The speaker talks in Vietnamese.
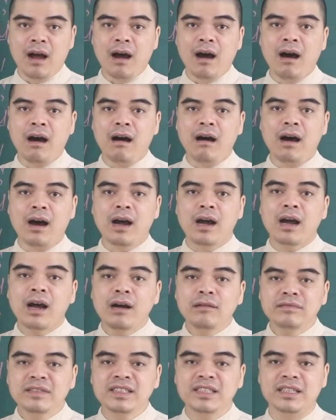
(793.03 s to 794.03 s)
Họ
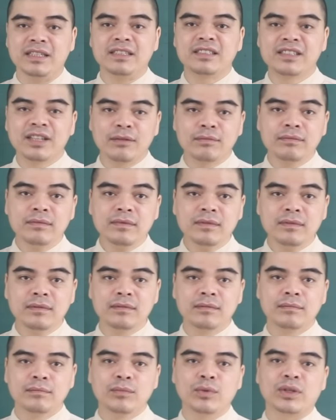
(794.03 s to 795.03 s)
không chỉ sống
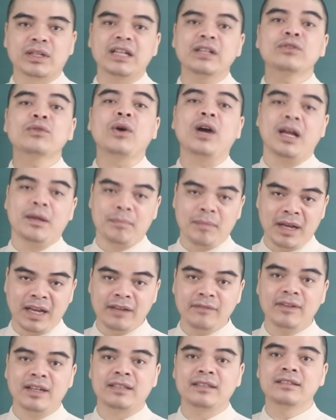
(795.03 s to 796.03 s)
một cách thoải
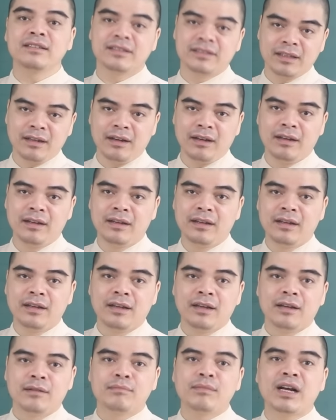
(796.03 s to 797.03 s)
mái và tự do
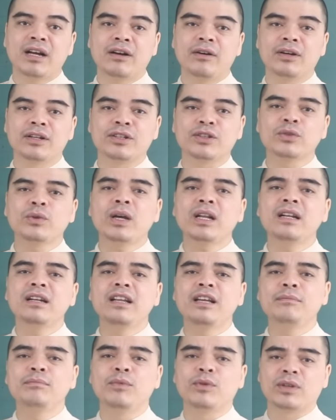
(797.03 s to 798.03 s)
mà còn toát
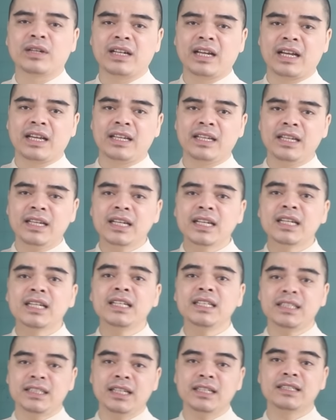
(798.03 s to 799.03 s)
lên một cái
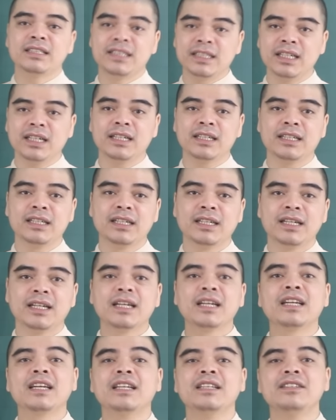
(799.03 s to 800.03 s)
khí chất riêng
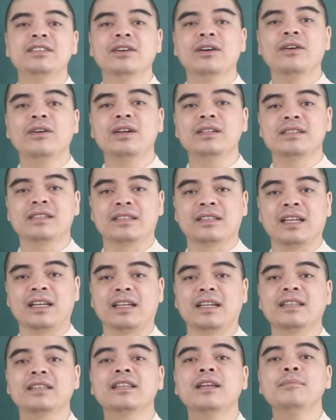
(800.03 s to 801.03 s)
khiến cho họ trở thành
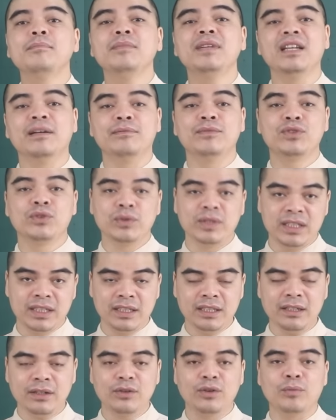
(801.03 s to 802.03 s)
cái tâm điểm chú
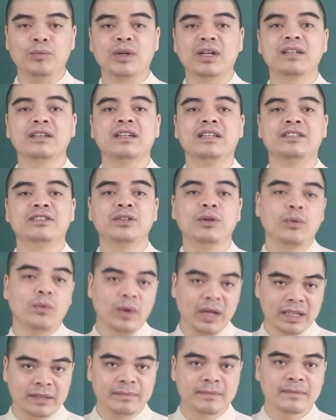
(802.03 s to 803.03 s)
ý của mọi người xung
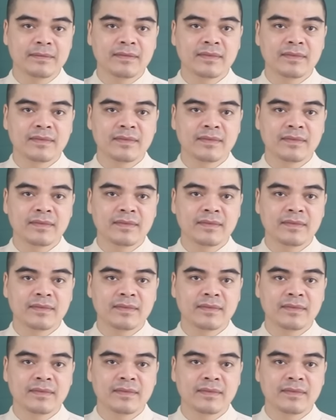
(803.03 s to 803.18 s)
quanh.